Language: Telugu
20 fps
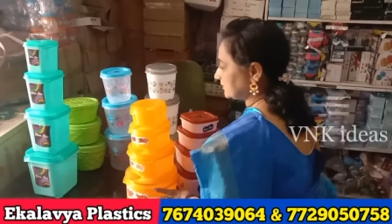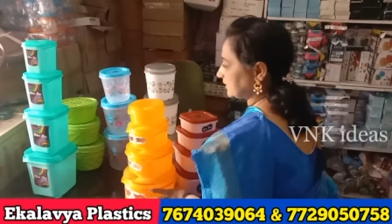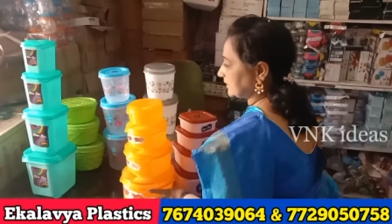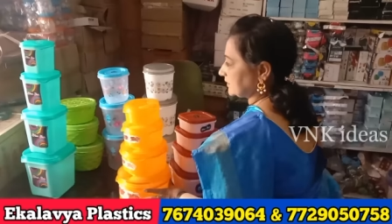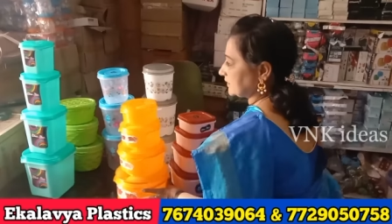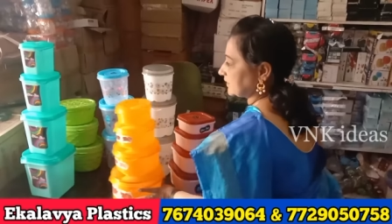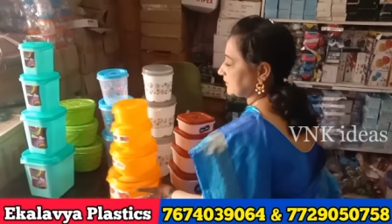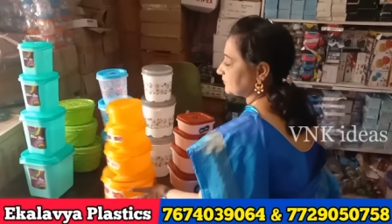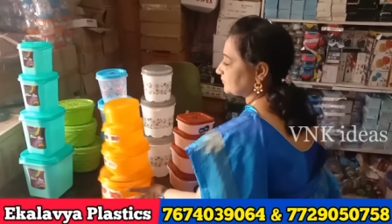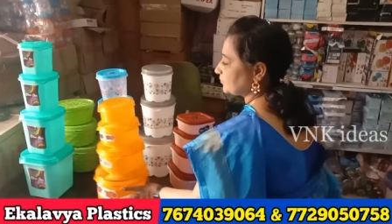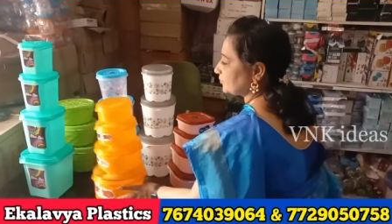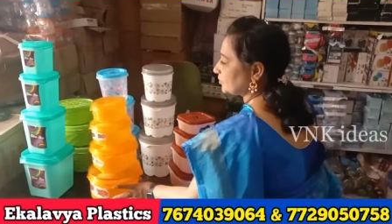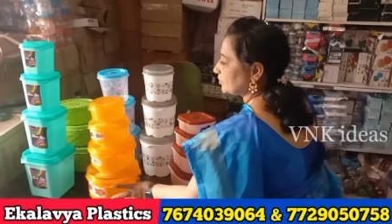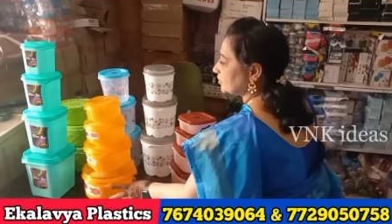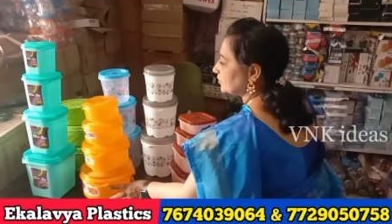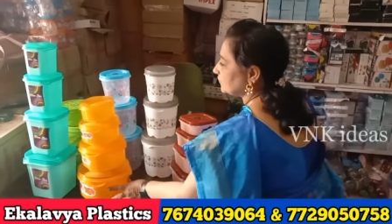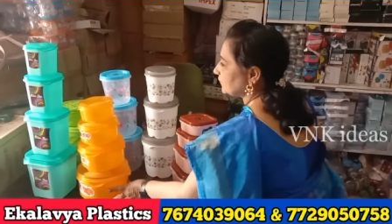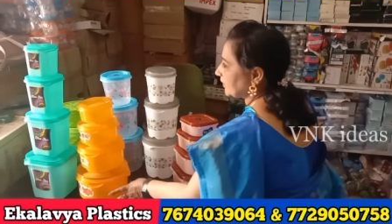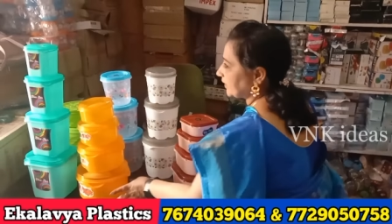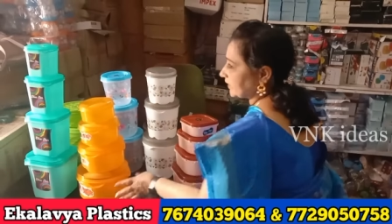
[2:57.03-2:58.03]
సెట్ ఆఫ్
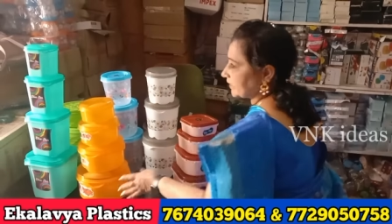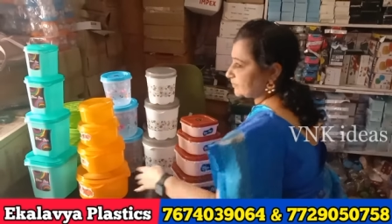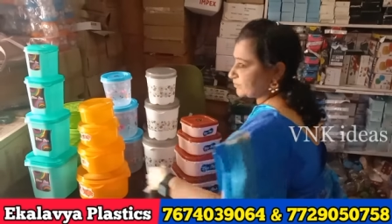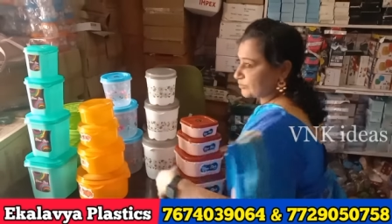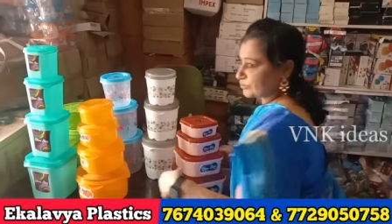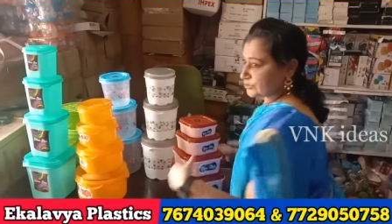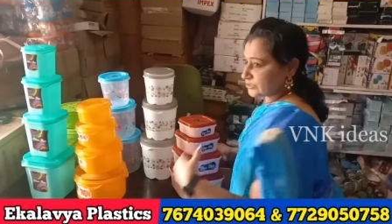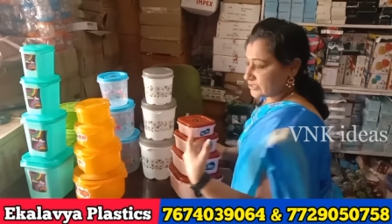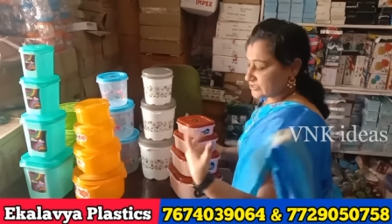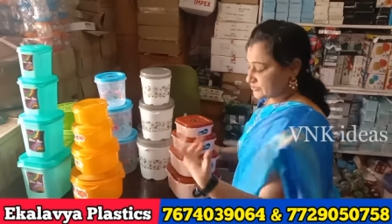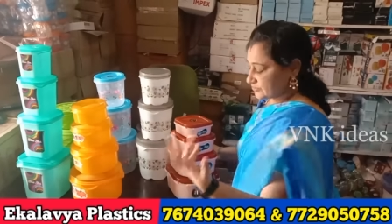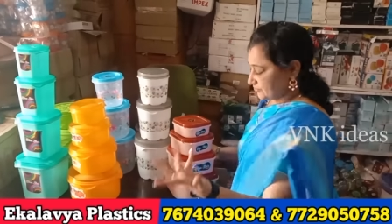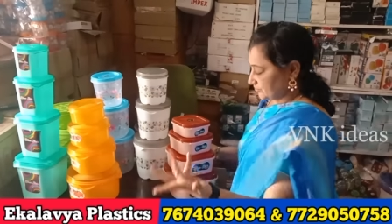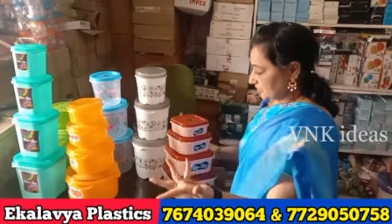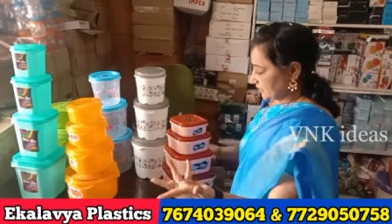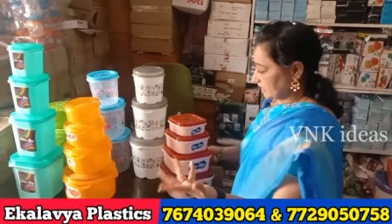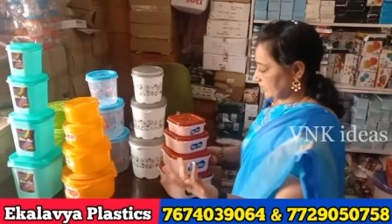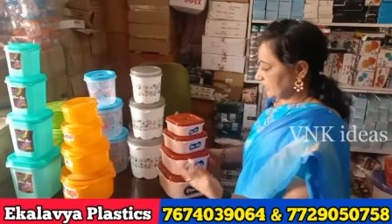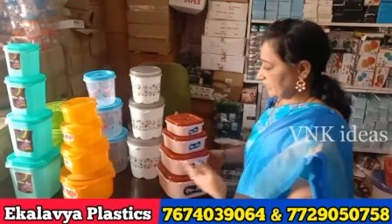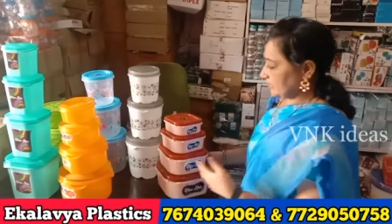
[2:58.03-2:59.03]
ఫోర్లో వేరే మోడల్స్
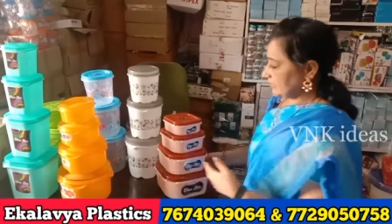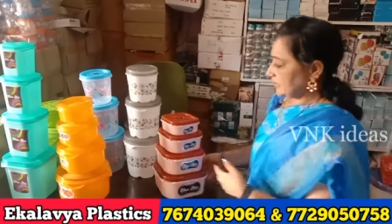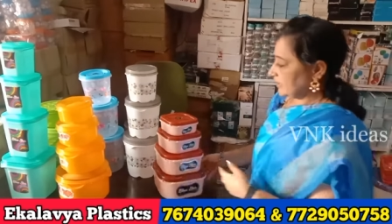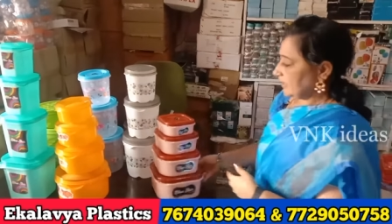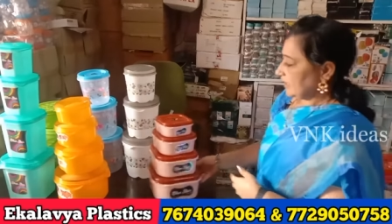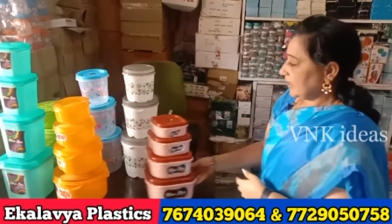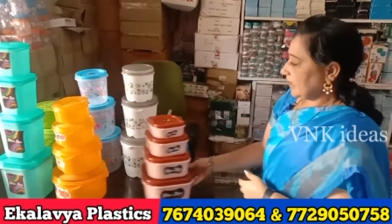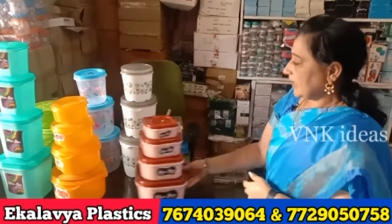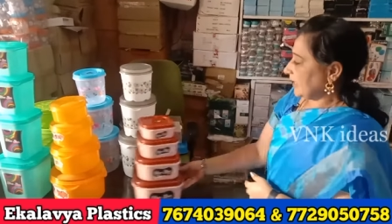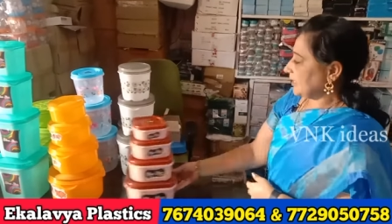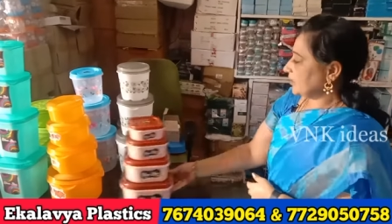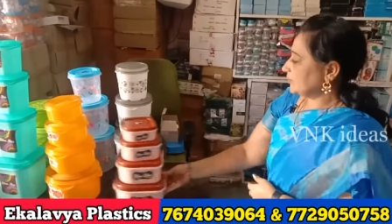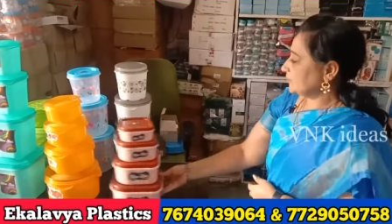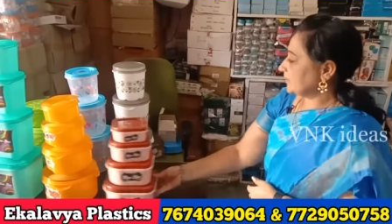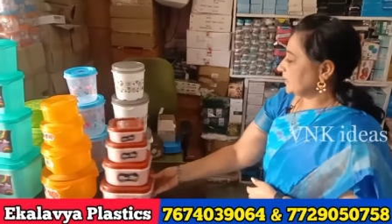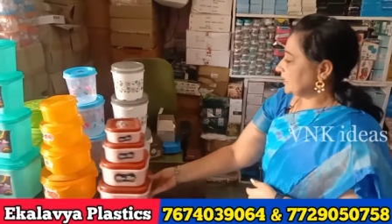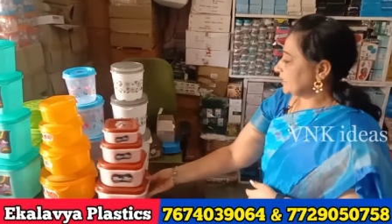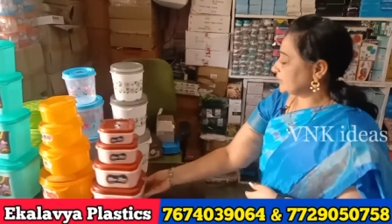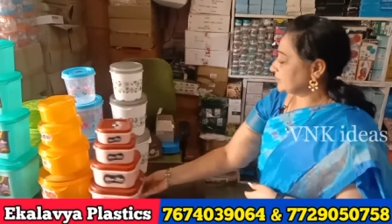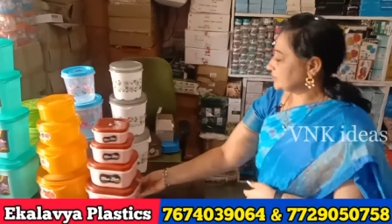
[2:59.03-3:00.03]
ఉంటాయి అండ్
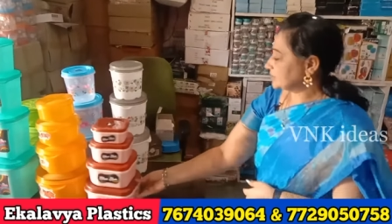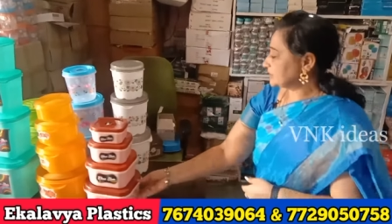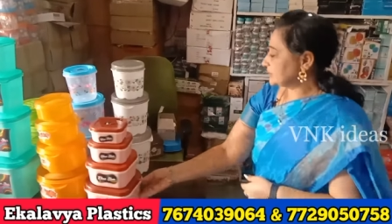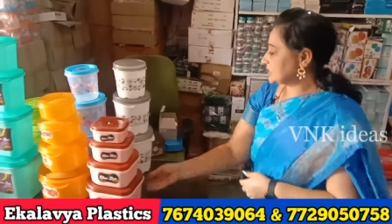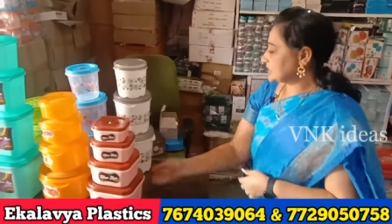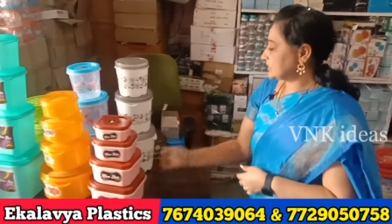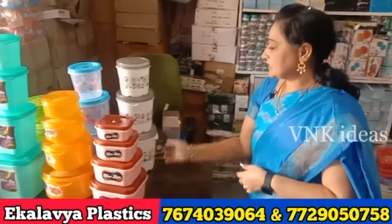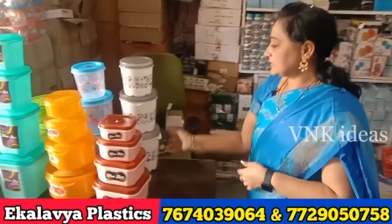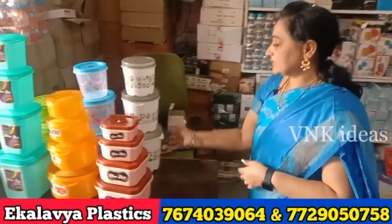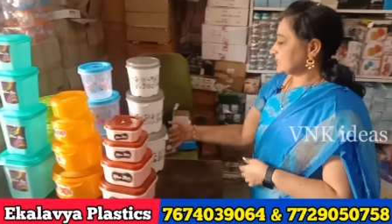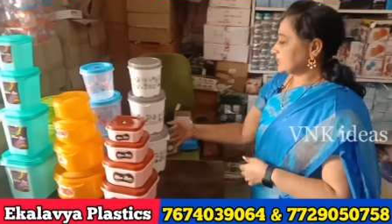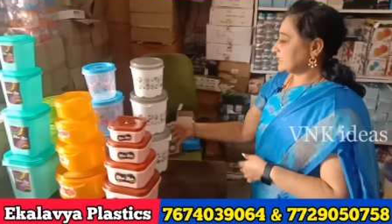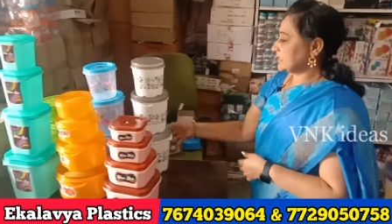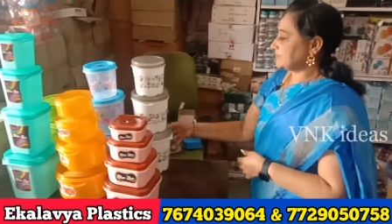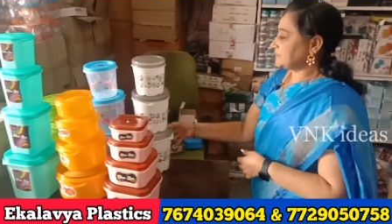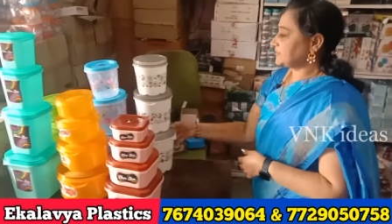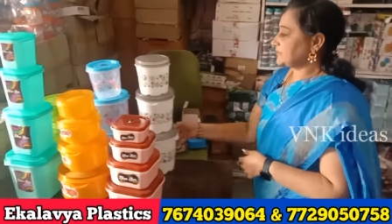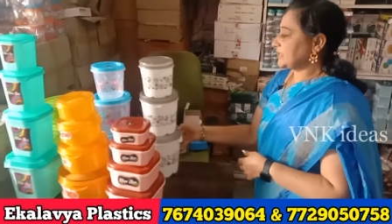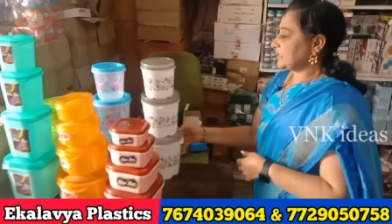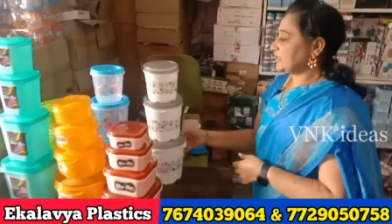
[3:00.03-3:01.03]
మీకు వచ్చేసి సెట్
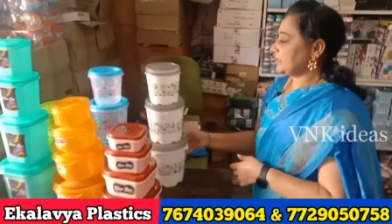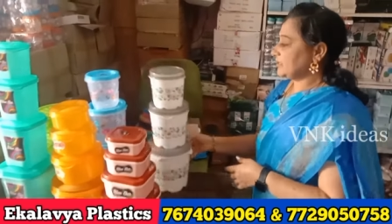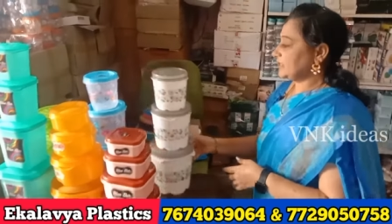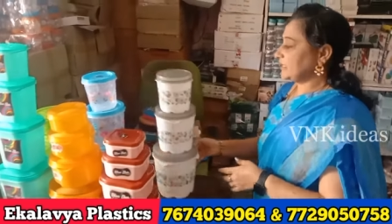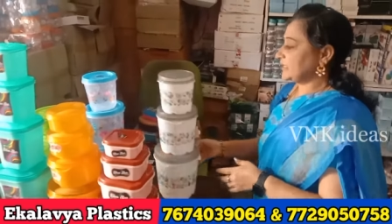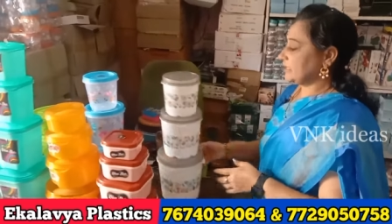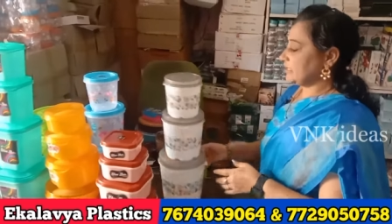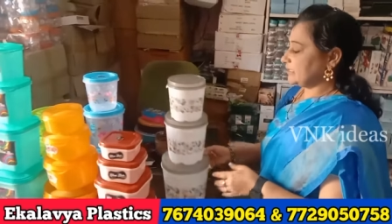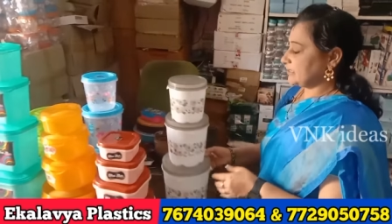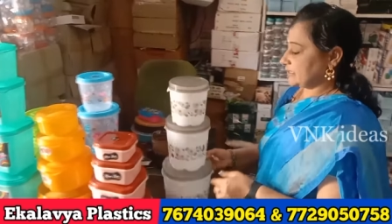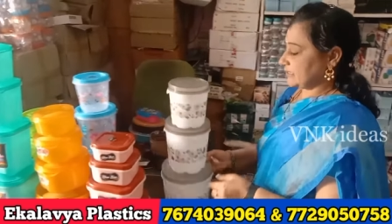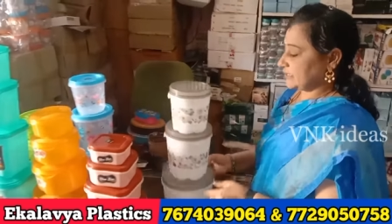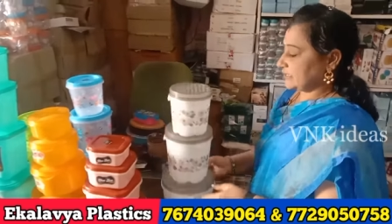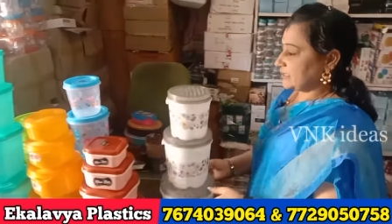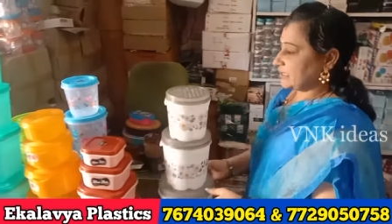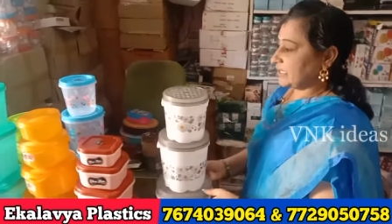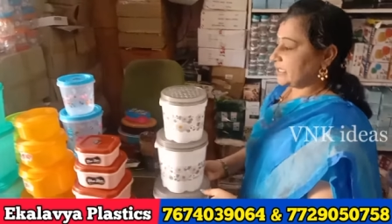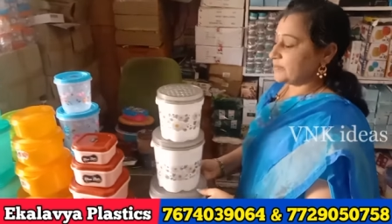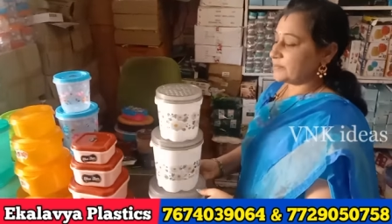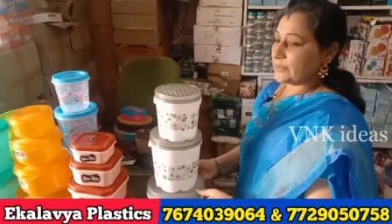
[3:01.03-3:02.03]
ఆఫ్ త్రీలో ఇది
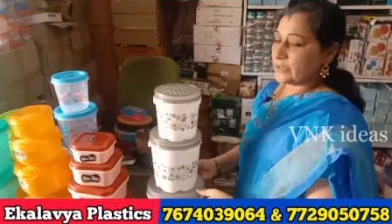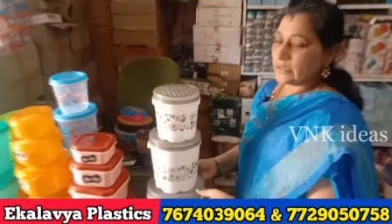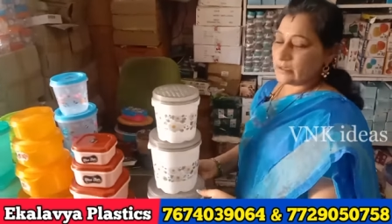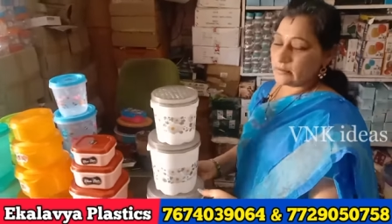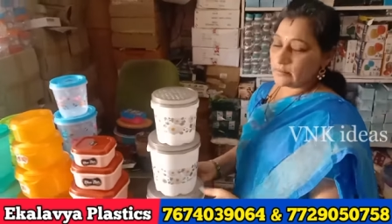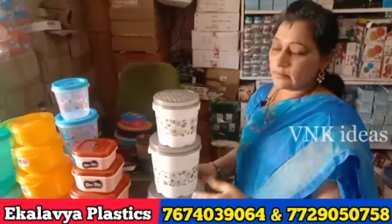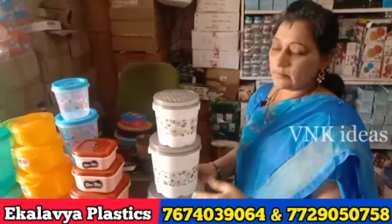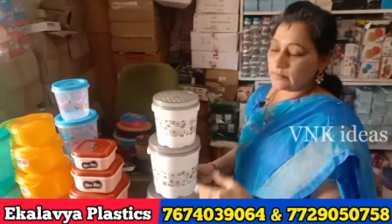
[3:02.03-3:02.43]
నేను మా